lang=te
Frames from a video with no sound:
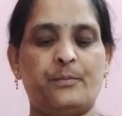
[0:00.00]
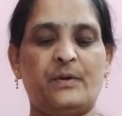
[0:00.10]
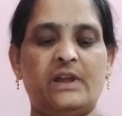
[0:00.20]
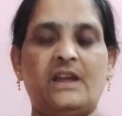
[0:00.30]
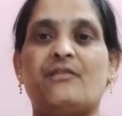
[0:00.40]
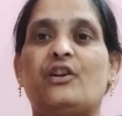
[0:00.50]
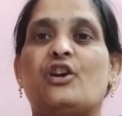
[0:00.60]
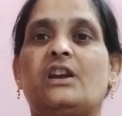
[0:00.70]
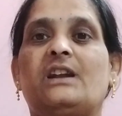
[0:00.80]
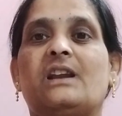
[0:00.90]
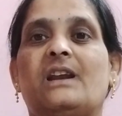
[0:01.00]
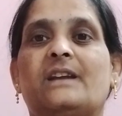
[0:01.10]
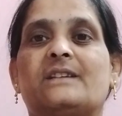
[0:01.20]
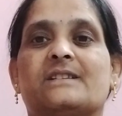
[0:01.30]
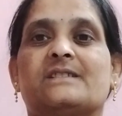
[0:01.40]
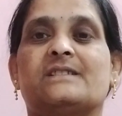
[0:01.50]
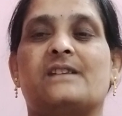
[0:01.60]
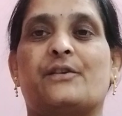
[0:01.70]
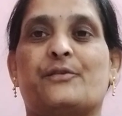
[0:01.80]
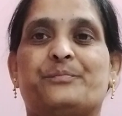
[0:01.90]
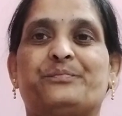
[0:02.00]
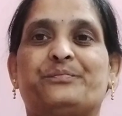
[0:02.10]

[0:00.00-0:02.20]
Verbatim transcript: ఇప్పుడు ఈ వీడియోని డిలీట్ చేసేసారు